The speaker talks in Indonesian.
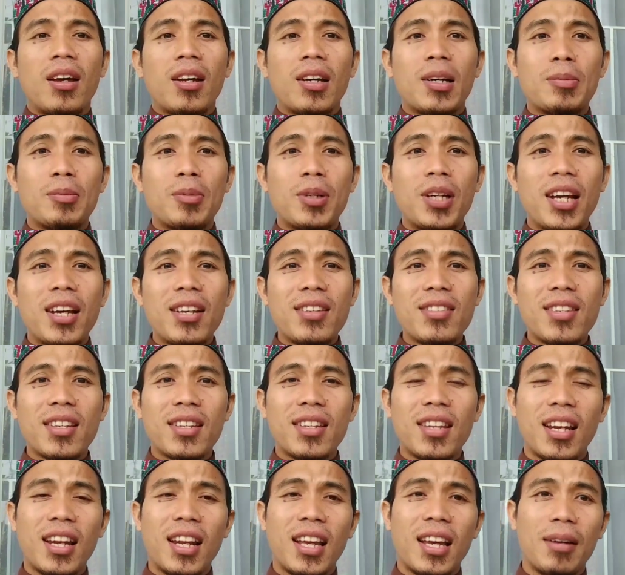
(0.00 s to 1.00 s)
Kemudian
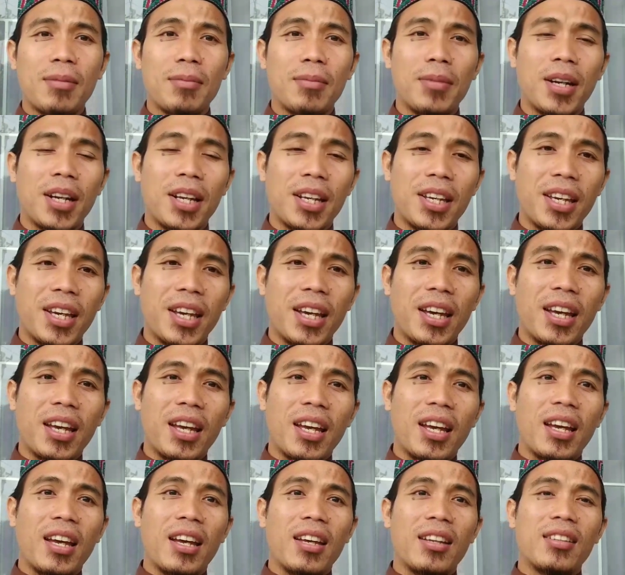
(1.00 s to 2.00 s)
setelah
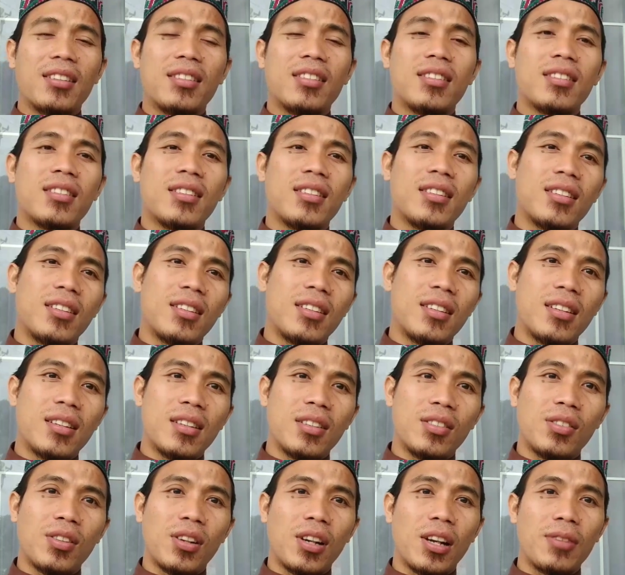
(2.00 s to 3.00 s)
mereka
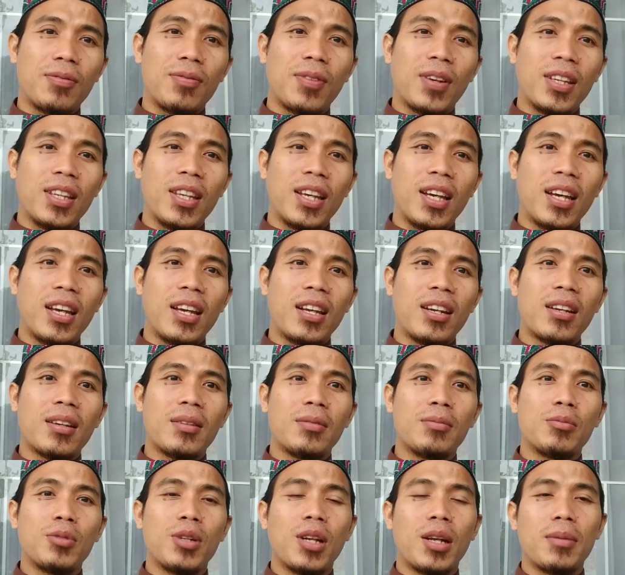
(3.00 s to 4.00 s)
salat fajar
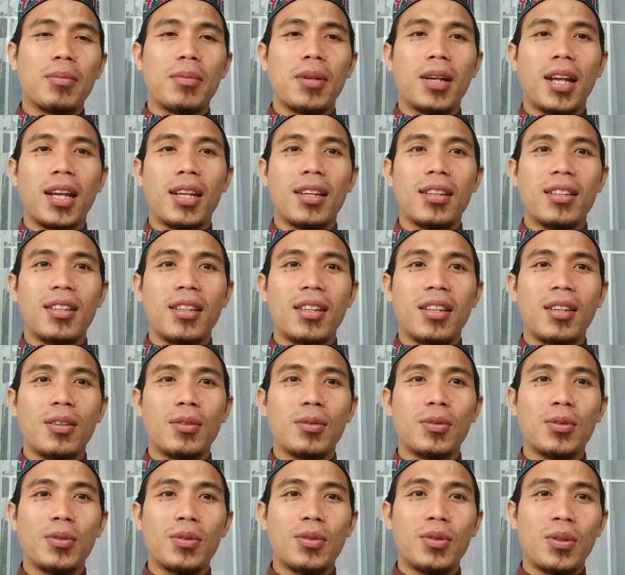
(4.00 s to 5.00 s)
kemudian menanti
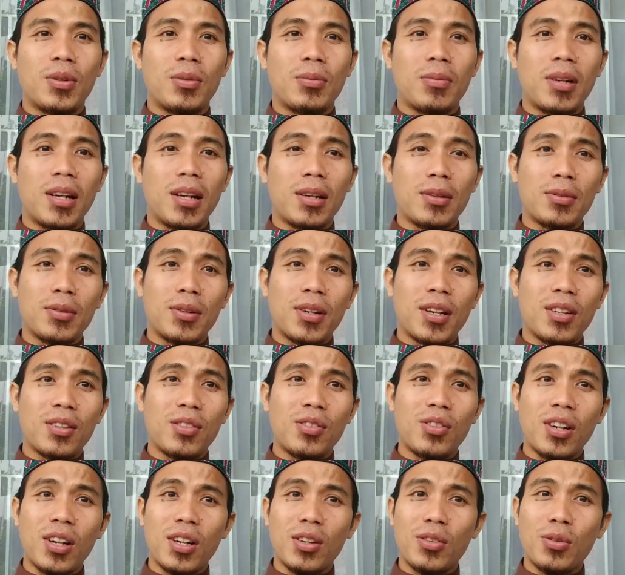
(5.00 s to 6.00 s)
untuk melakukan
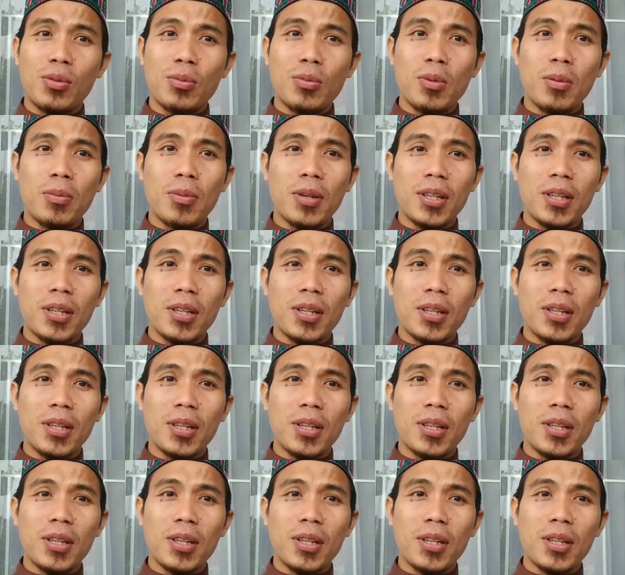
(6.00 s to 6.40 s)
salat subuh